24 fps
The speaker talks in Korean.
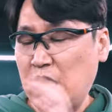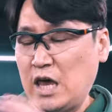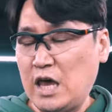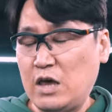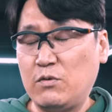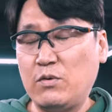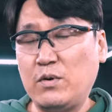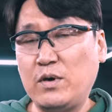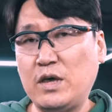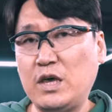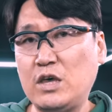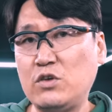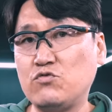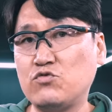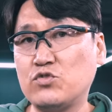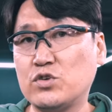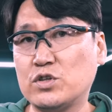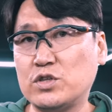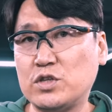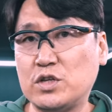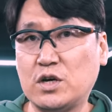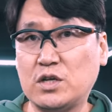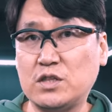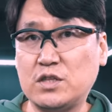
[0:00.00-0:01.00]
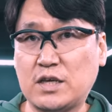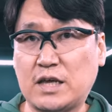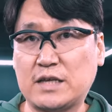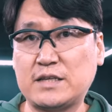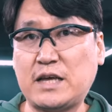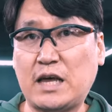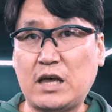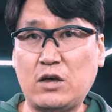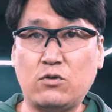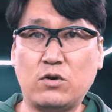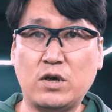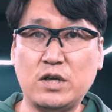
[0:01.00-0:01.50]
해외 유저들이 어떻게
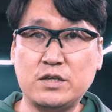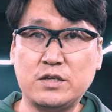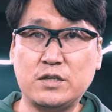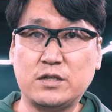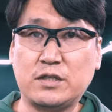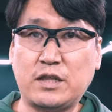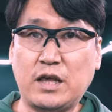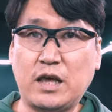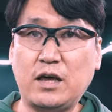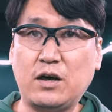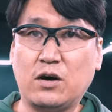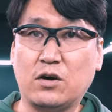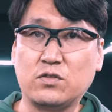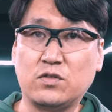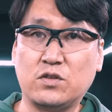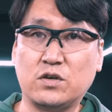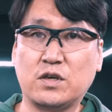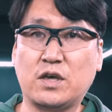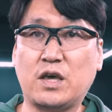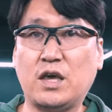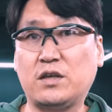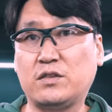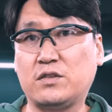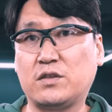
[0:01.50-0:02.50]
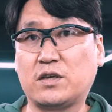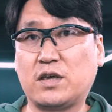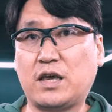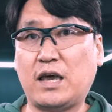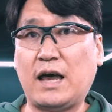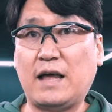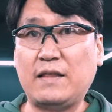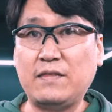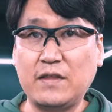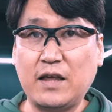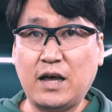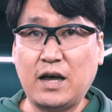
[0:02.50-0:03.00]
사용했을 때 어떻게 어떻게
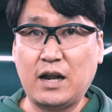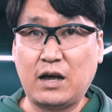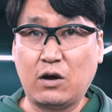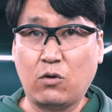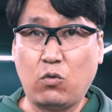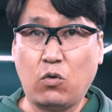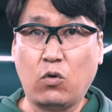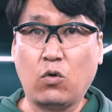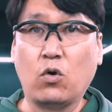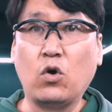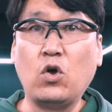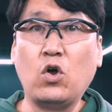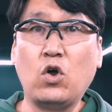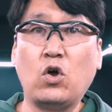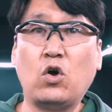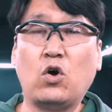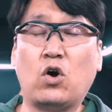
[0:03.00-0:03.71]
한다라고